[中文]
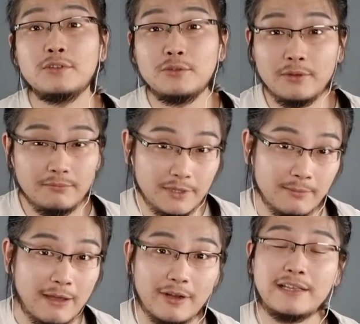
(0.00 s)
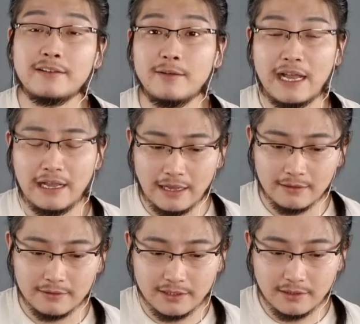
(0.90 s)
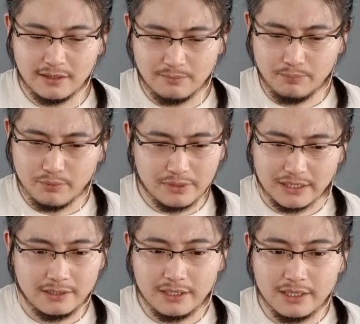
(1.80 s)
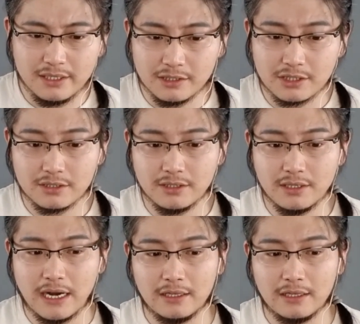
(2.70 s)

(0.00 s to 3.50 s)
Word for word: 明白我意思吧？啊，这个不以一时啊，